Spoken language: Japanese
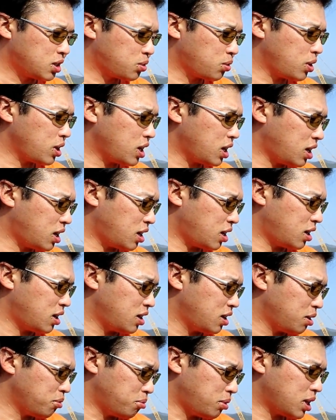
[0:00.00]
それが、
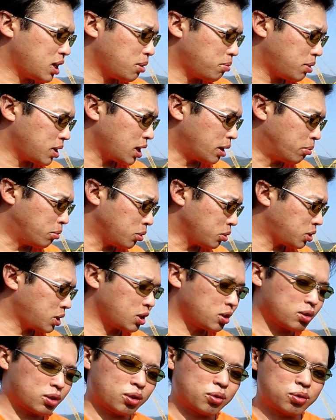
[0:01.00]
まだまだ持っ
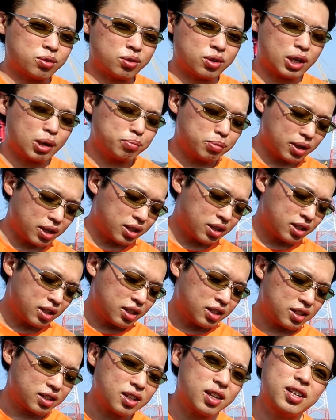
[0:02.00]
てるってことは、やっぱ
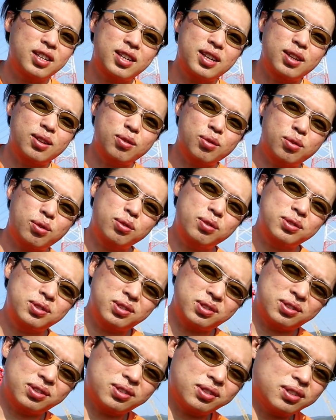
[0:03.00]
最近のこう
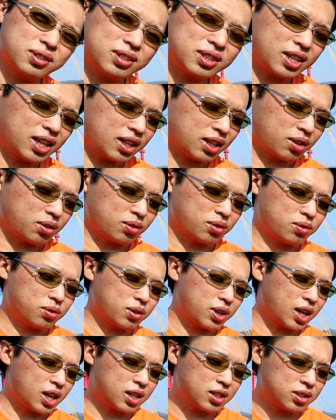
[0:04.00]
いう、なんだろう、
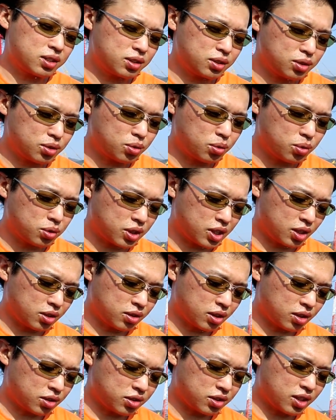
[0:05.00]
こう
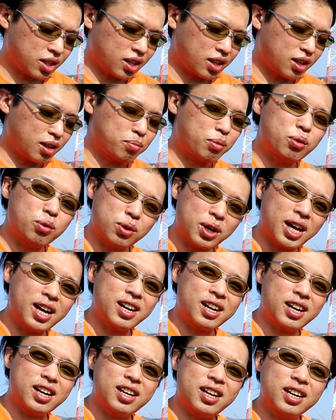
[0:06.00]
ガラスコーティングのやつって、やっぱ
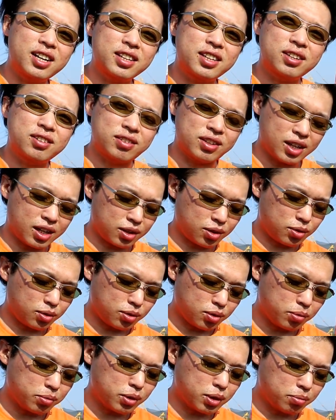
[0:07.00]
こう考えられてるな
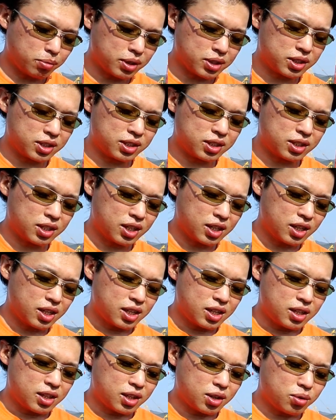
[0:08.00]
と思います。
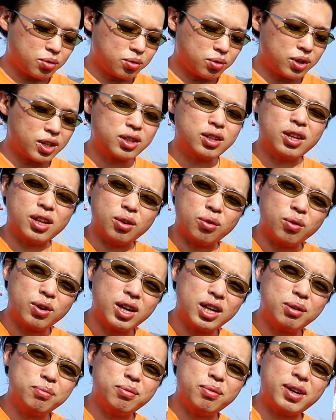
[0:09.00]
で、これってね、
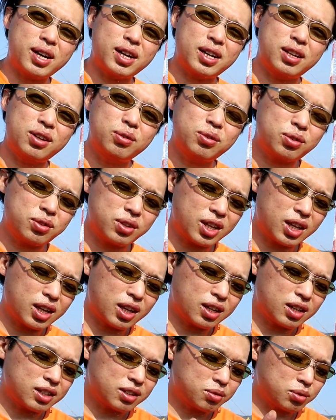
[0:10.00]
他にもまあいろいろ
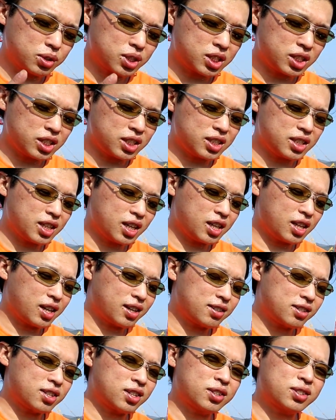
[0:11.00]
ね、シーシーアイ
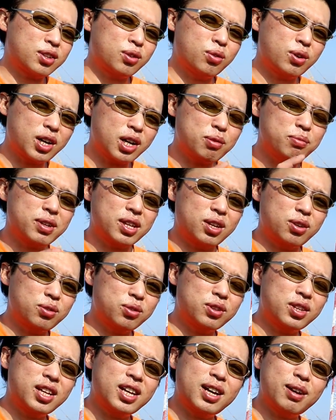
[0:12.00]
だけじゃなくて、他にもまだい
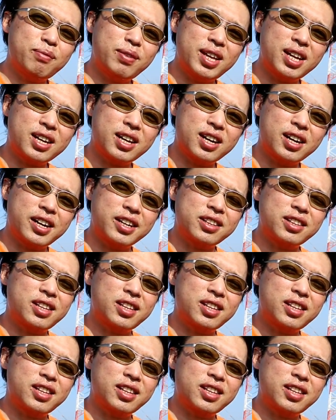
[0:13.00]
ろんなメーカーが